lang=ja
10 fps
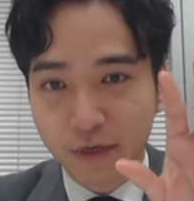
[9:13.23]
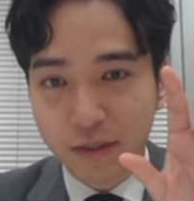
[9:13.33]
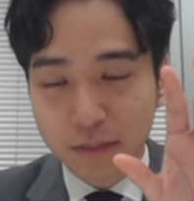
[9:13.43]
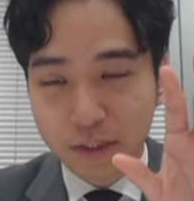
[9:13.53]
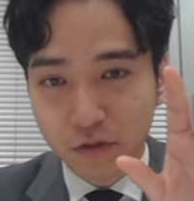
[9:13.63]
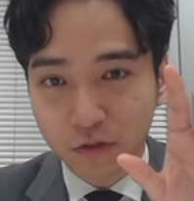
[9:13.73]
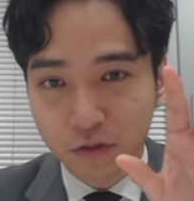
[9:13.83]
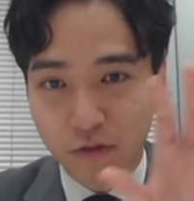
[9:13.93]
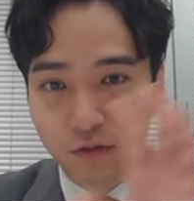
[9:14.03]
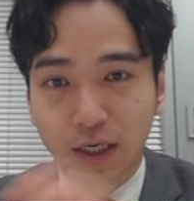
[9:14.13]
われますよっ
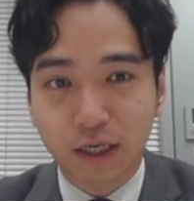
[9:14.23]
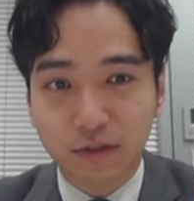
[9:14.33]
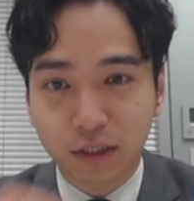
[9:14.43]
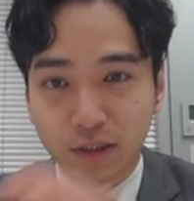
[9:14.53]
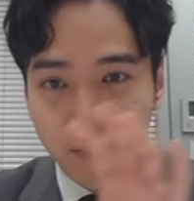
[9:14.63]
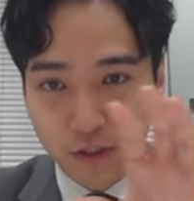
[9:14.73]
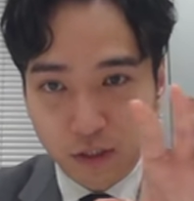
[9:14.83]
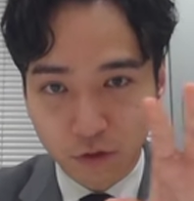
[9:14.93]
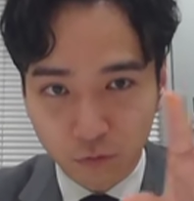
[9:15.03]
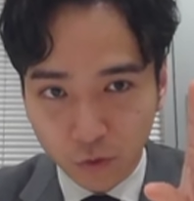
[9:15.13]
ていう契約なんですけ
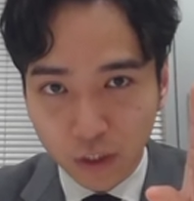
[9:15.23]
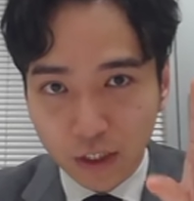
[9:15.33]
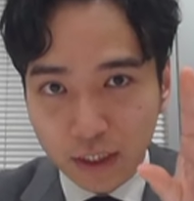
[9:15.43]
れども、